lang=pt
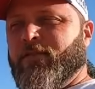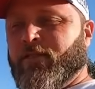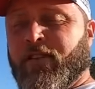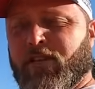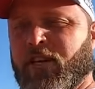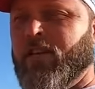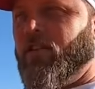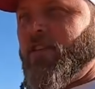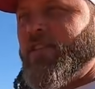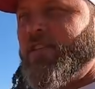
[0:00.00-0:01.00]
Se você está chegando
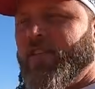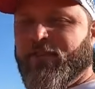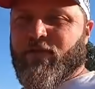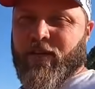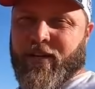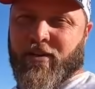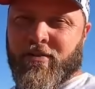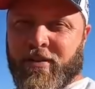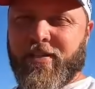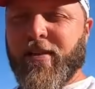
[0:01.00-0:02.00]
agora, se inscreva no
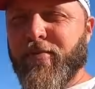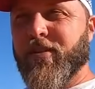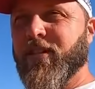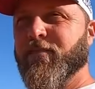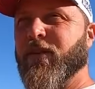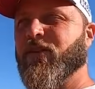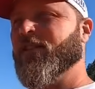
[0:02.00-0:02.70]
canal, que isso é importante para